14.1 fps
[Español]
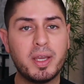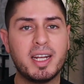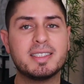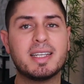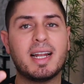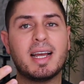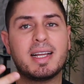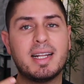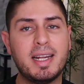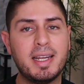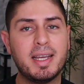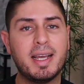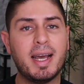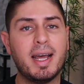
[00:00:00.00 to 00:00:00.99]
vienes a la
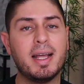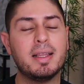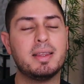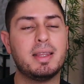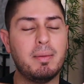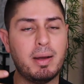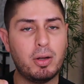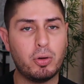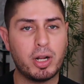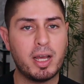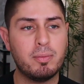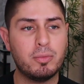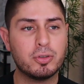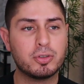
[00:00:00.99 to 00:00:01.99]
clínica, te
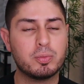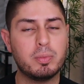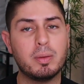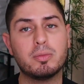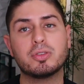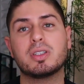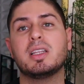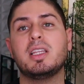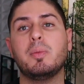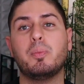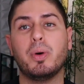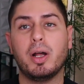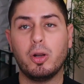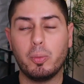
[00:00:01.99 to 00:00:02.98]
valoramos, vemos qué
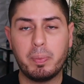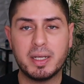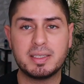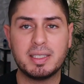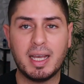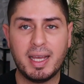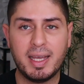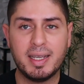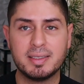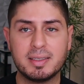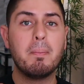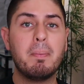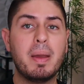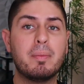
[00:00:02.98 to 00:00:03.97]
tipo de alopecia es,
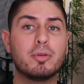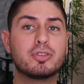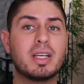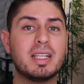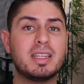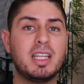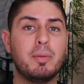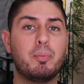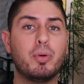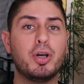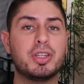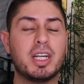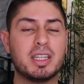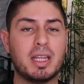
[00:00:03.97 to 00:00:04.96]
vemos qué tipo
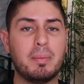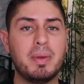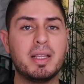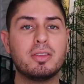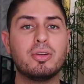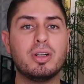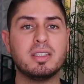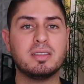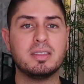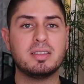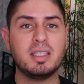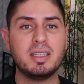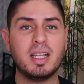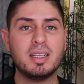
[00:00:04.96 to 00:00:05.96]
de tratamiento
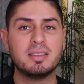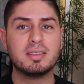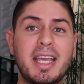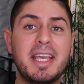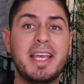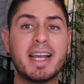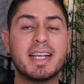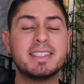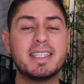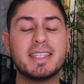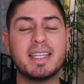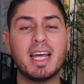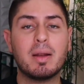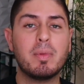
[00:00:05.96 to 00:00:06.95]
necesitas y ya que se
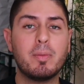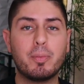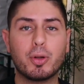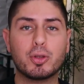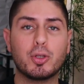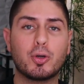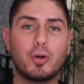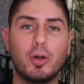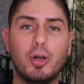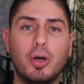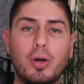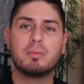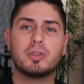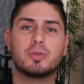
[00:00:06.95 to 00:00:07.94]
te arma el
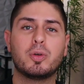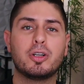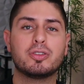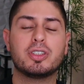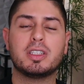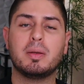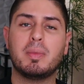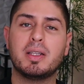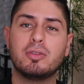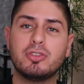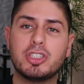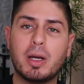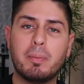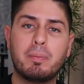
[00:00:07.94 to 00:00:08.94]
protocolo, pues bueno, se te manda
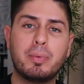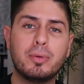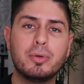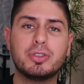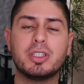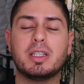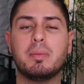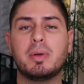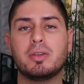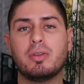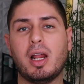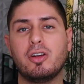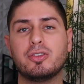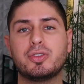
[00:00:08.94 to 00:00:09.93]
un shampoo, se te manda
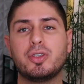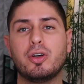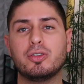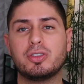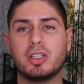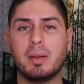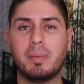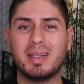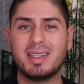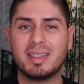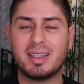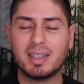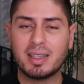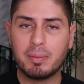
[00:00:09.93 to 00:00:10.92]
una loción, se te
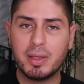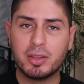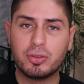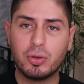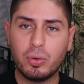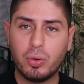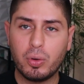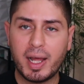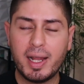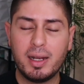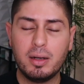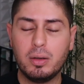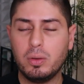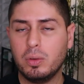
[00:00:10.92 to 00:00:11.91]
manda tratamiento
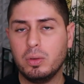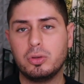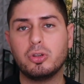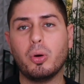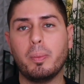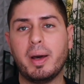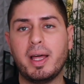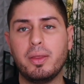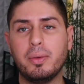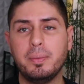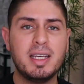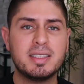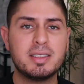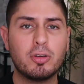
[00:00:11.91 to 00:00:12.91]
oral o tomado
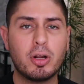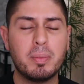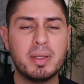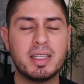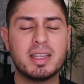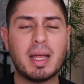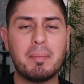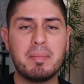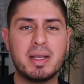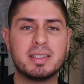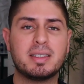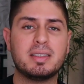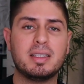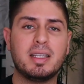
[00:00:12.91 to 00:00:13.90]
y seguramente
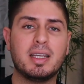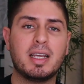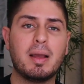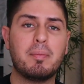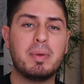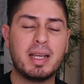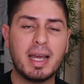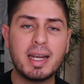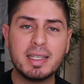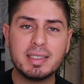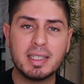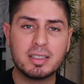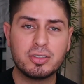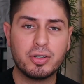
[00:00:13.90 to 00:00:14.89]
también se te tienen que aplicar
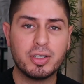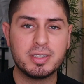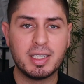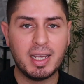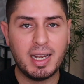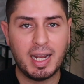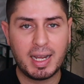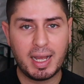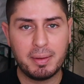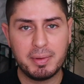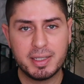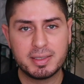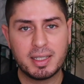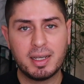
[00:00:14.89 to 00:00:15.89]
inyecciones en la
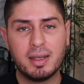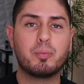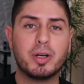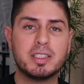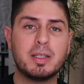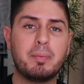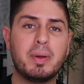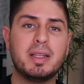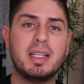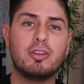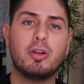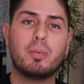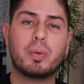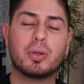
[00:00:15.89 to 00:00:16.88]
cabeza, pues
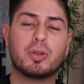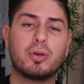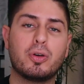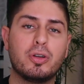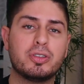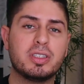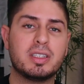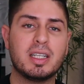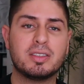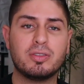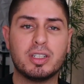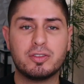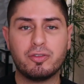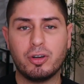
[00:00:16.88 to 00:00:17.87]
dependiendo del protocolo se te hace
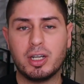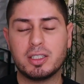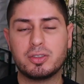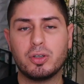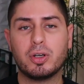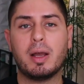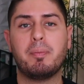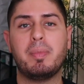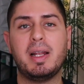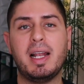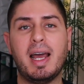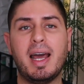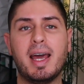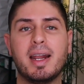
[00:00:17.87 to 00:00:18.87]
una exfoliación
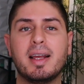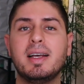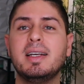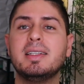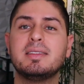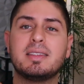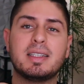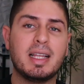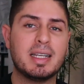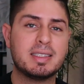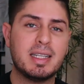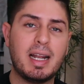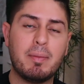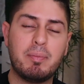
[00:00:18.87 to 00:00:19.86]
capilar, se te hace la